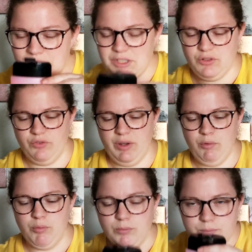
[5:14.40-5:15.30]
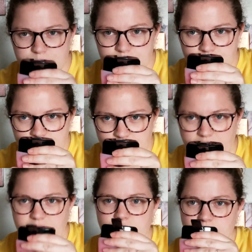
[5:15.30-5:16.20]
ils sont vraiment bons.
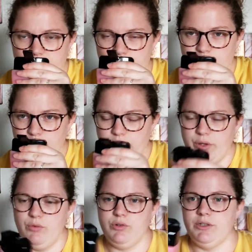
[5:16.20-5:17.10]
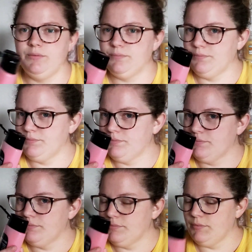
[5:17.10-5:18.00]
Ouais, ils sentent vraiment le fruit rouge. Hein.
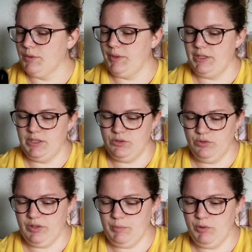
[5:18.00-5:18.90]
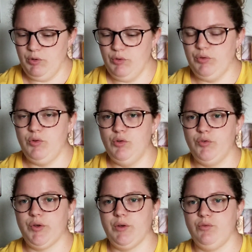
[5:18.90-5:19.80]
Ouais, ils sentent vraiment le,
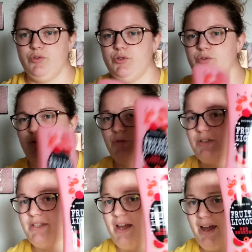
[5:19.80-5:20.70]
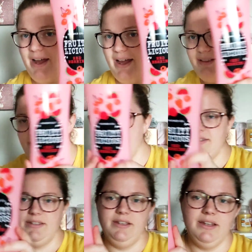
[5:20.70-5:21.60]
fruit rouge. Donc ça, à
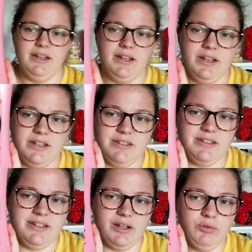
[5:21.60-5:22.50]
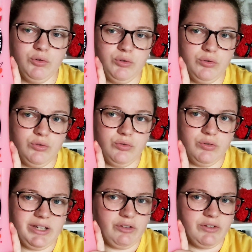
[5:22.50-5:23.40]
tester. C'était
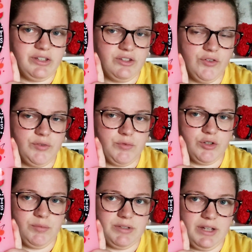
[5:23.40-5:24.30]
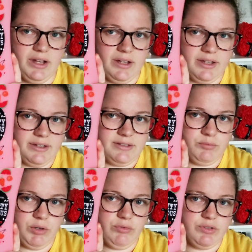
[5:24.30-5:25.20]
1,99€, il me semble, ça.
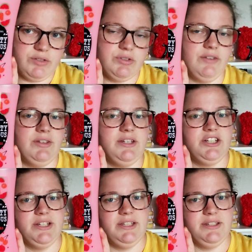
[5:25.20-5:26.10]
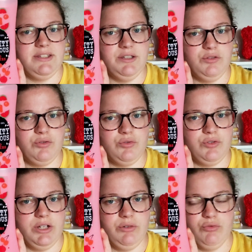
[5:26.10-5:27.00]
Dites-moi vous si vous avez déjà testé ce
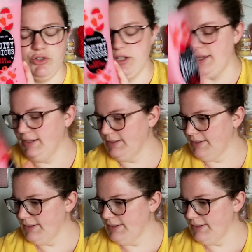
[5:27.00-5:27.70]
gel douche là.